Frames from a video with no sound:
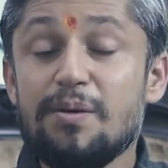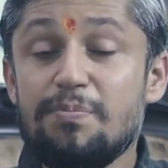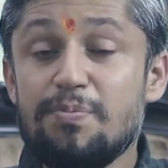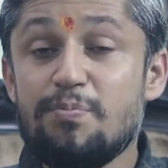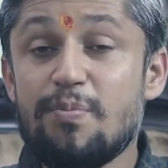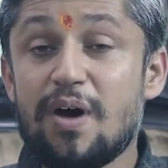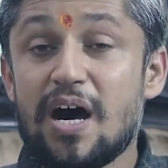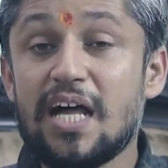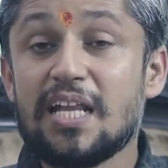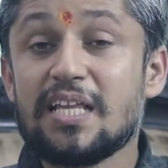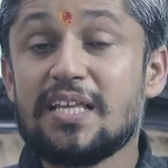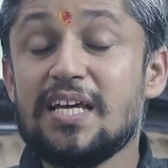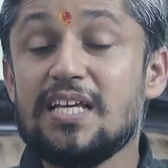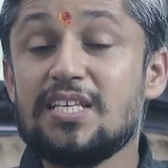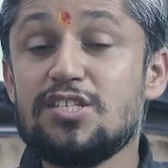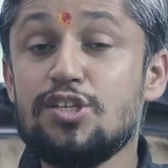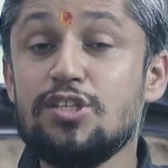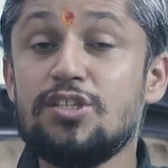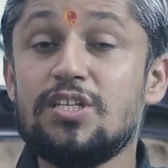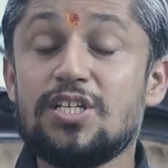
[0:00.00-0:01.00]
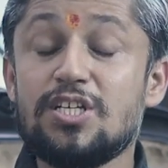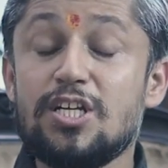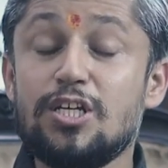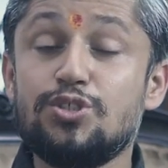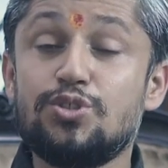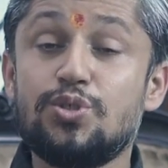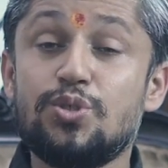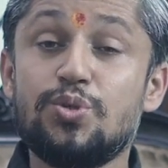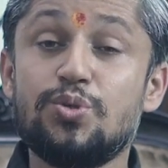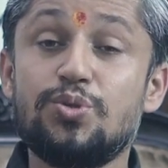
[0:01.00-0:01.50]
अब मार्केश की दशा
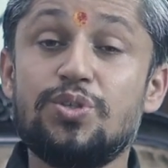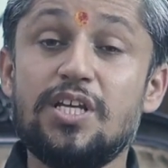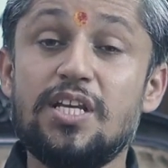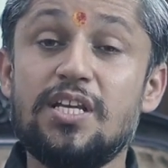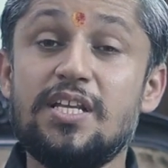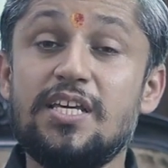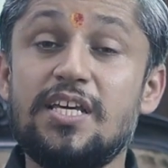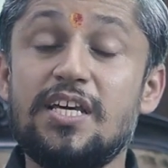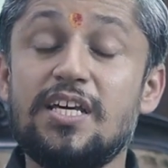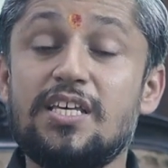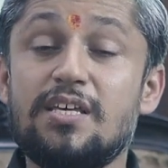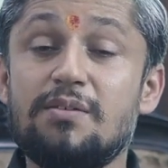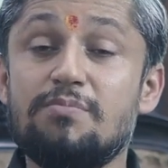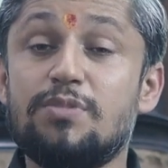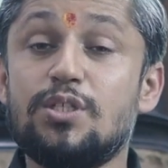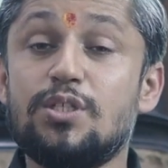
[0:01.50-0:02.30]
जरूरी नहीं है कि